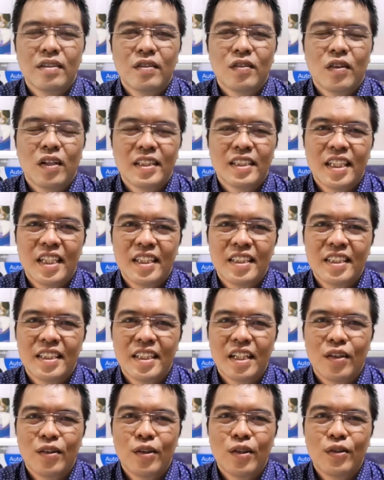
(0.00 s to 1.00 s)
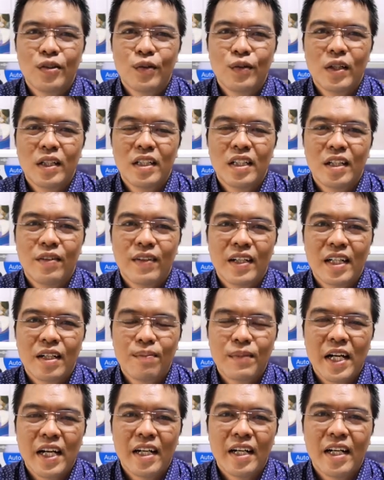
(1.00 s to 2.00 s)
Võ Sơn xin chào cô chú anh chị và các
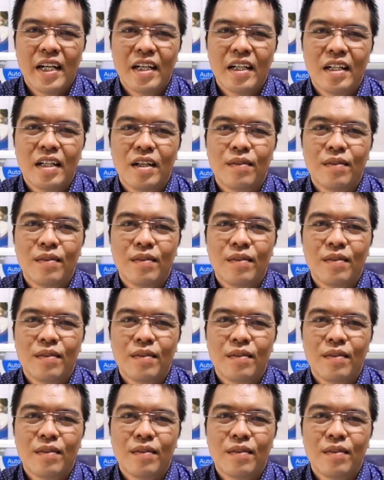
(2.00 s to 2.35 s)
bạn ha.